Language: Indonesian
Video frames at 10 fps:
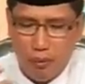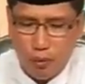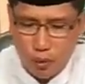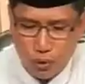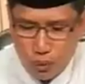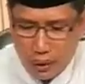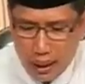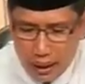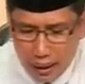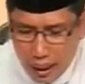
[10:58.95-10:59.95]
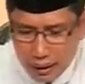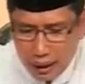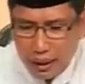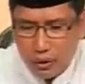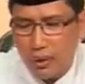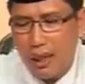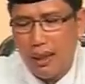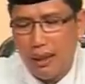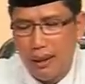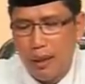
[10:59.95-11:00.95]
menunjukkan kata
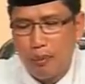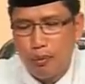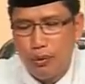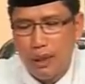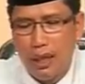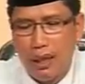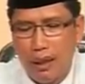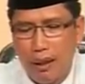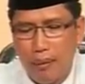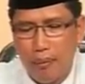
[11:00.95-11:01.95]
itulah yang punya